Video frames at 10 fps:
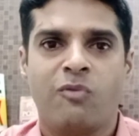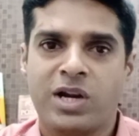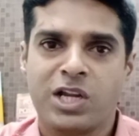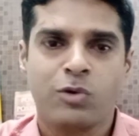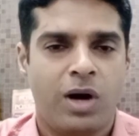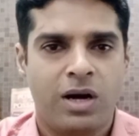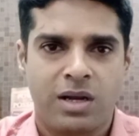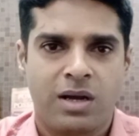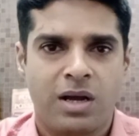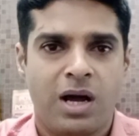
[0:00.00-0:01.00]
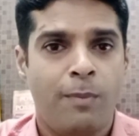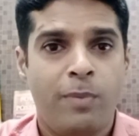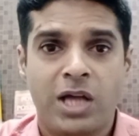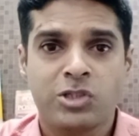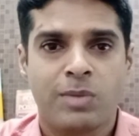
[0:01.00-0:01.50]
வட்டி வாங்குறாங்க
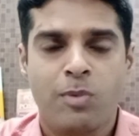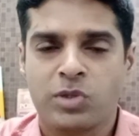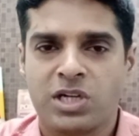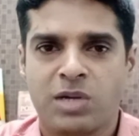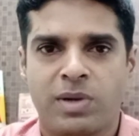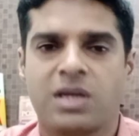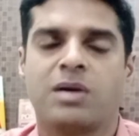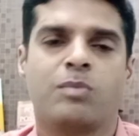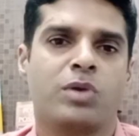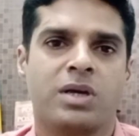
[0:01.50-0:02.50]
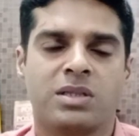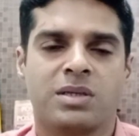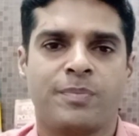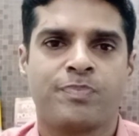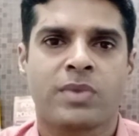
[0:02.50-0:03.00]
அப்போ அது நம்ம முதலீடு பண்ண முடியாது
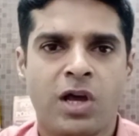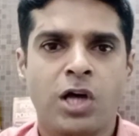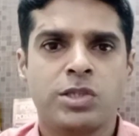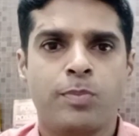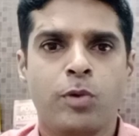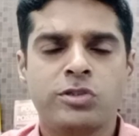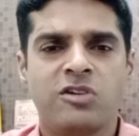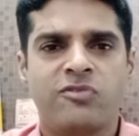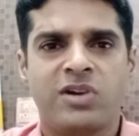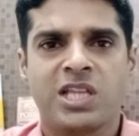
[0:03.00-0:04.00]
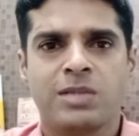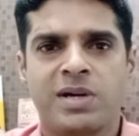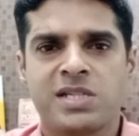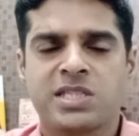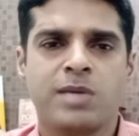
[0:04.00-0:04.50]
ஸோ மியூச்சுவல் ஃபண்ட்ல இந்த
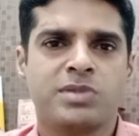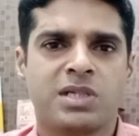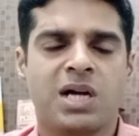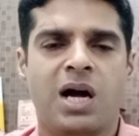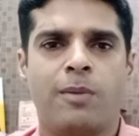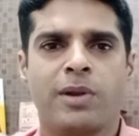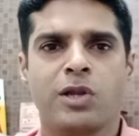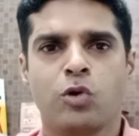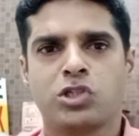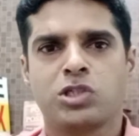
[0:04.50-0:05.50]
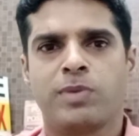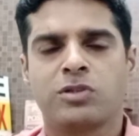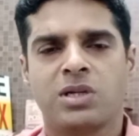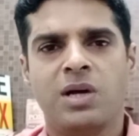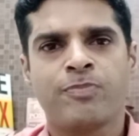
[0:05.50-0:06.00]
மாதிரி ஸ்கீம்ஸ் இருக்கா அப்படின்னு யோசிச்சு
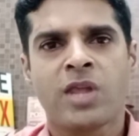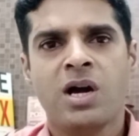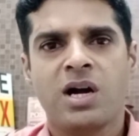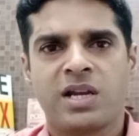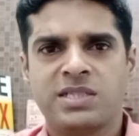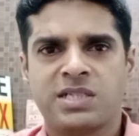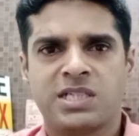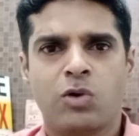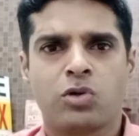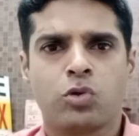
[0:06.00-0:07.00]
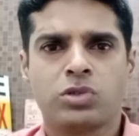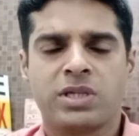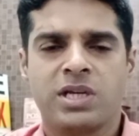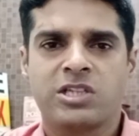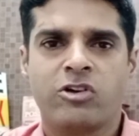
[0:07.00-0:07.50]
பார்த்தோம்னா ரீசெண்டாக ஒரு டூ
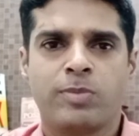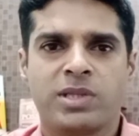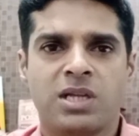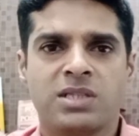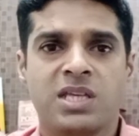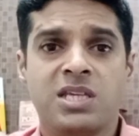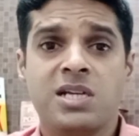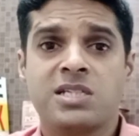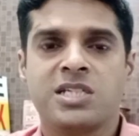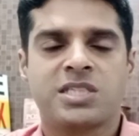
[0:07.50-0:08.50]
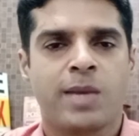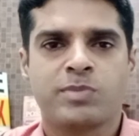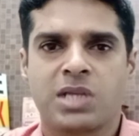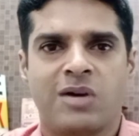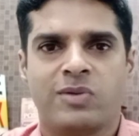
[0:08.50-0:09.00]
த்ரீ இயர்ஸாக வந்து பார்த்தீங்கன்னா இந்த இஎஸ்ஜி e
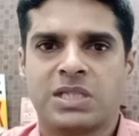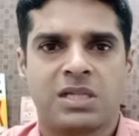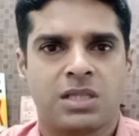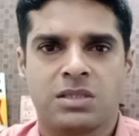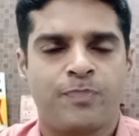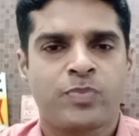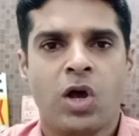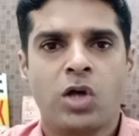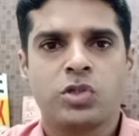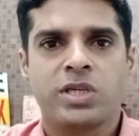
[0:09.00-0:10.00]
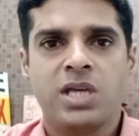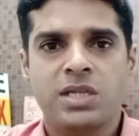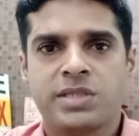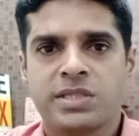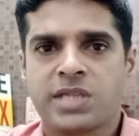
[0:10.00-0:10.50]
ஸ்கீம்ஸ் எல்லாம் வந்துட்டு இருந்தது ஸோ
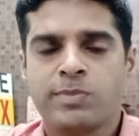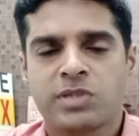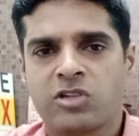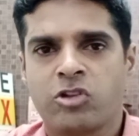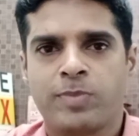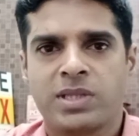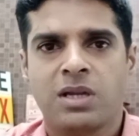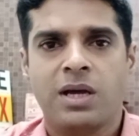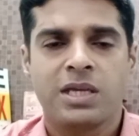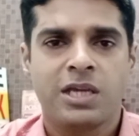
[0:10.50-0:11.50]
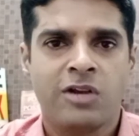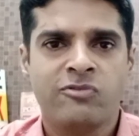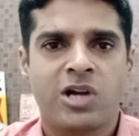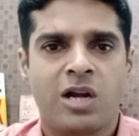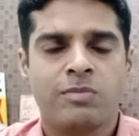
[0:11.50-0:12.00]
இஎஸ்ஜி ஸ்கீம்ஸ்ங்கிறது வந்து பார்த்தீங்கன்னா
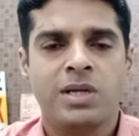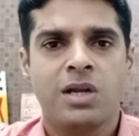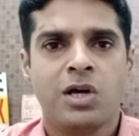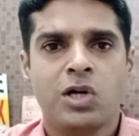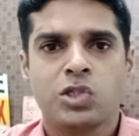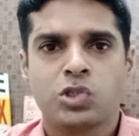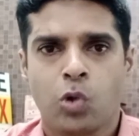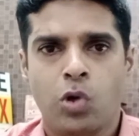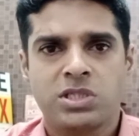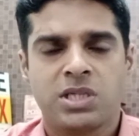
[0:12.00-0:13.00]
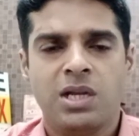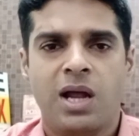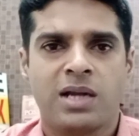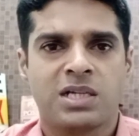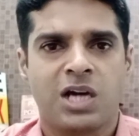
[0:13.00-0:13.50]
என்விரான்மெண்ட் சோஷியல்
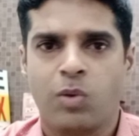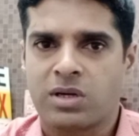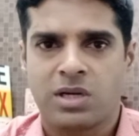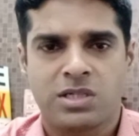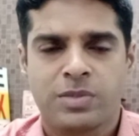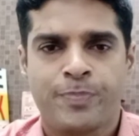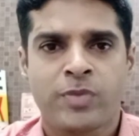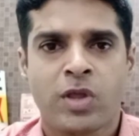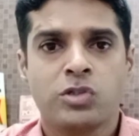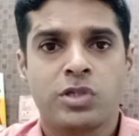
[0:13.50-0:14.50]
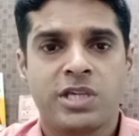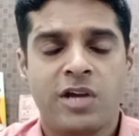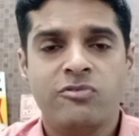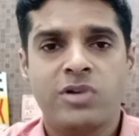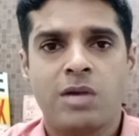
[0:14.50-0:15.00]
அண்ட் கவர்னன்ஸ் ஸோ
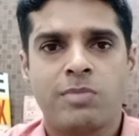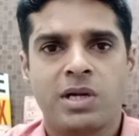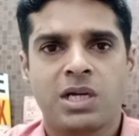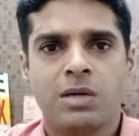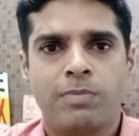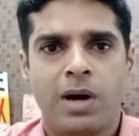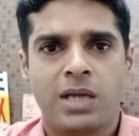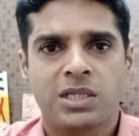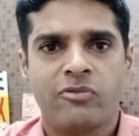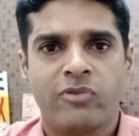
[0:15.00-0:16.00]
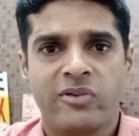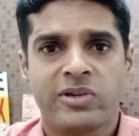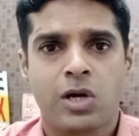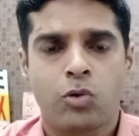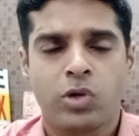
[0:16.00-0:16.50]
என்விரான்மெண்ட்டுக்கு பாதகம்
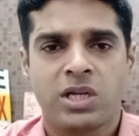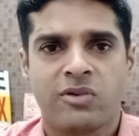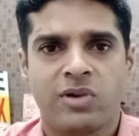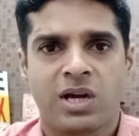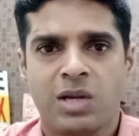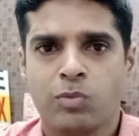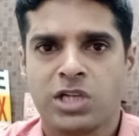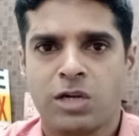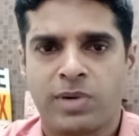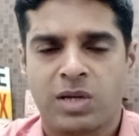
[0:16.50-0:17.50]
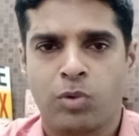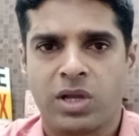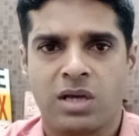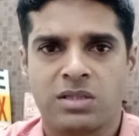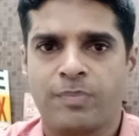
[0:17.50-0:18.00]
விளைவிக்கக்கூடிய நிறுவனங்களை முதலீடு பண்ண
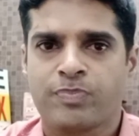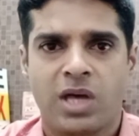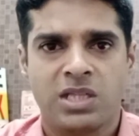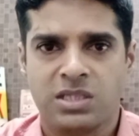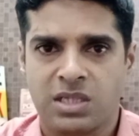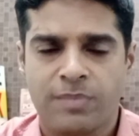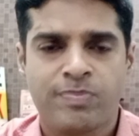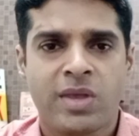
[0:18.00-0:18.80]
முடியாது அது இ